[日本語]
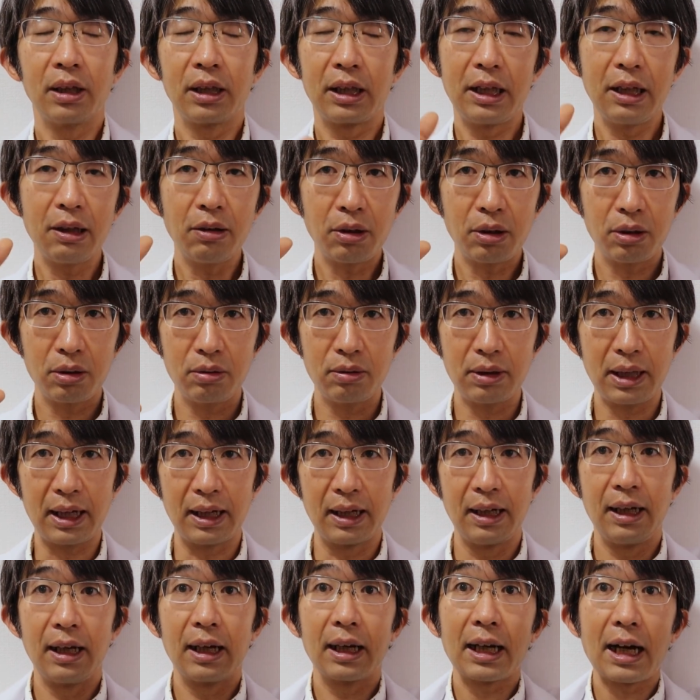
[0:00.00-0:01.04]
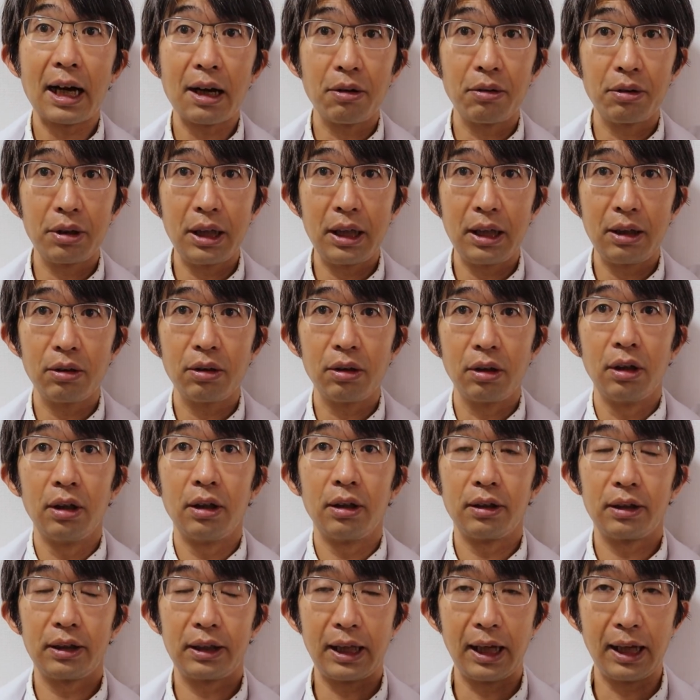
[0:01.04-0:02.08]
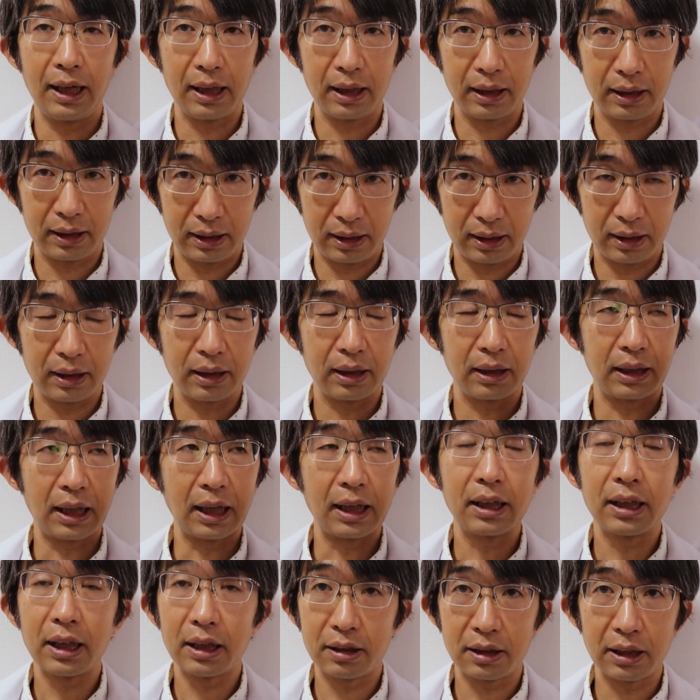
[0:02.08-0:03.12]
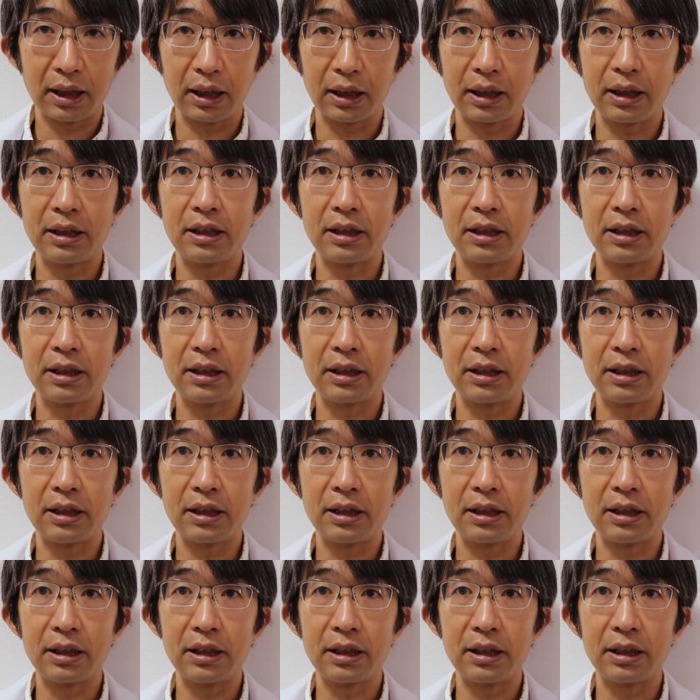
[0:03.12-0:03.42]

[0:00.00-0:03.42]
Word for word: 基本はカロリーを適切な